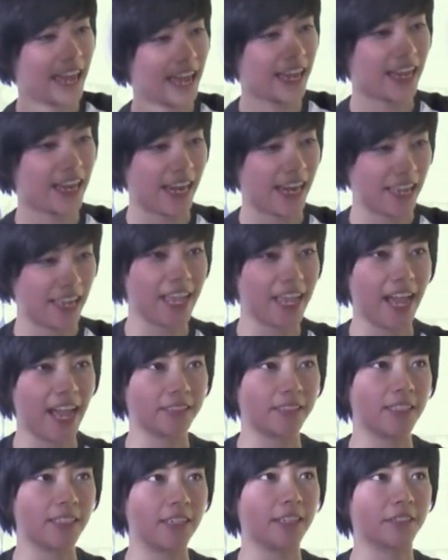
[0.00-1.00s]
คะหลาย ๆ อย่าง
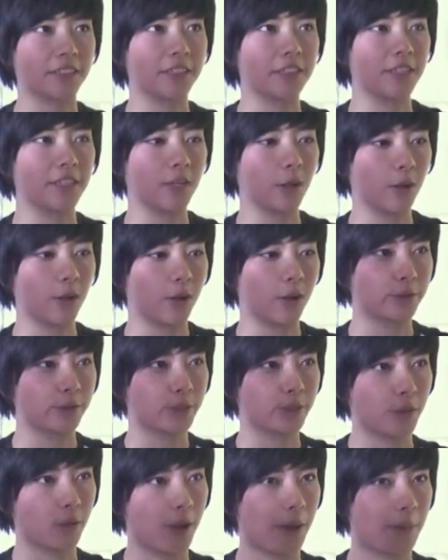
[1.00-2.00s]
ที่เกิดขึ้นที่อินโด
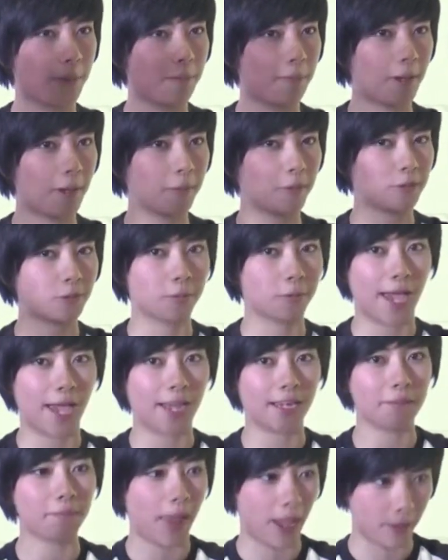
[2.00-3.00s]
รู้สึกว่าเป็นประสบการ
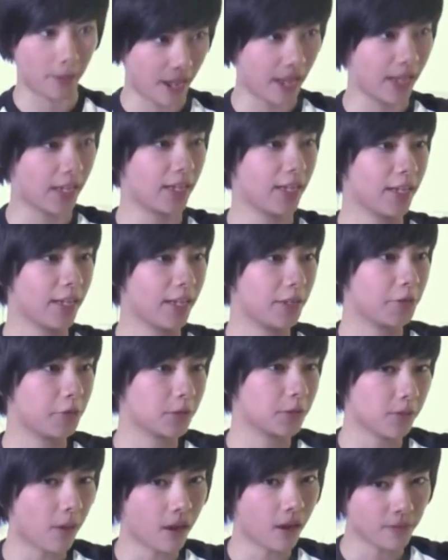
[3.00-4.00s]
ณ์ที่แปลกใหม่โด
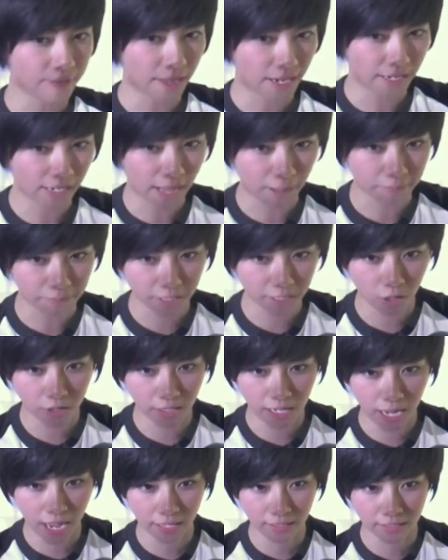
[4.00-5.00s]
ยเฉพาะกับแฟนคลับที่ค่
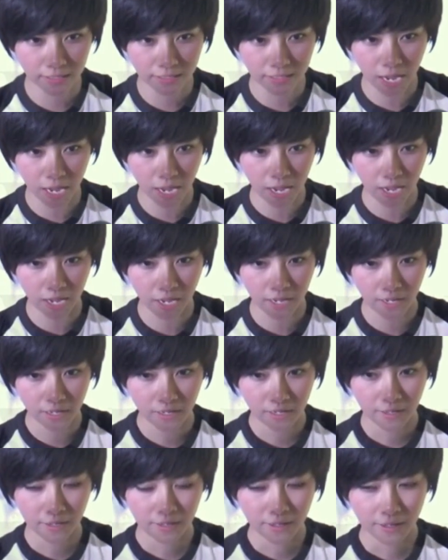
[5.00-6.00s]
อนข้างที่จะ
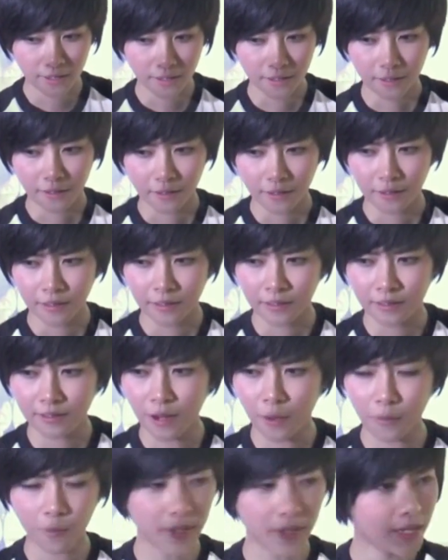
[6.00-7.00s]

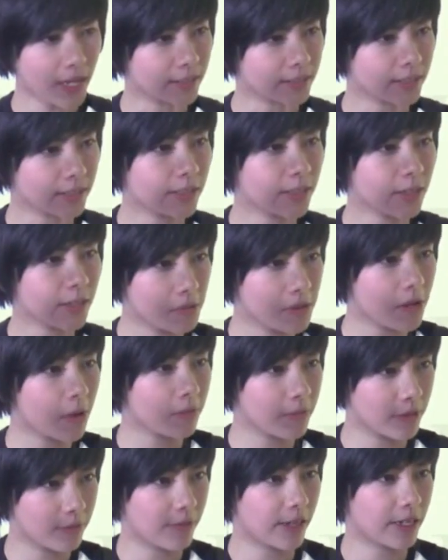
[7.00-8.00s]
เราไม่อยากจะเชื่อว่าเรา
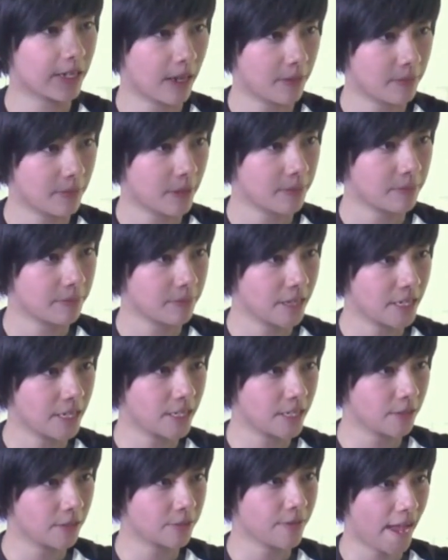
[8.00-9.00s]
มีแฟนคลับแบบเป็น
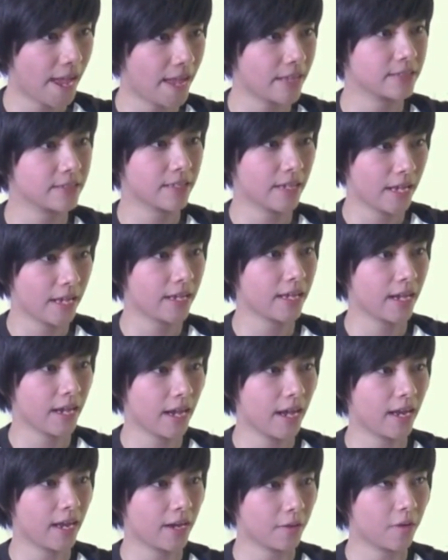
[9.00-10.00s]
อินเดอร์แฟนอะไรเงี้
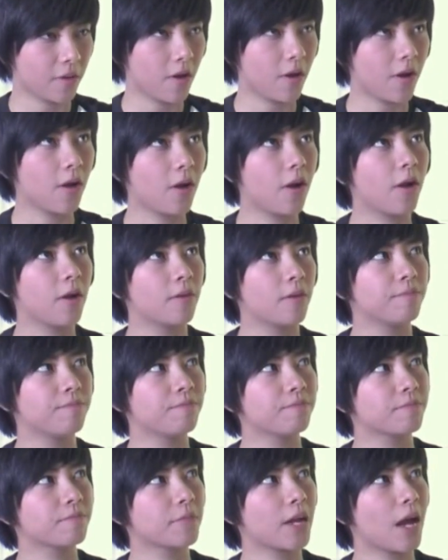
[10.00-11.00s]
ยค่ะแล้วก็
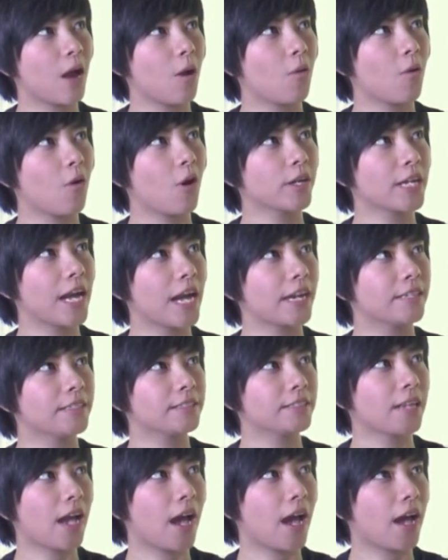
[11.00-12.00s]
เขาค่อนข้าง
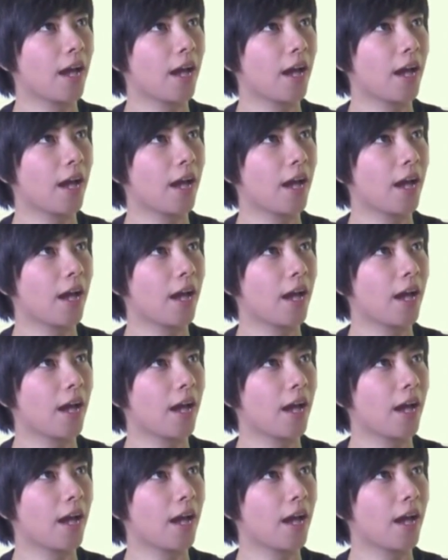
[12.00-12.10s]
ที่จะ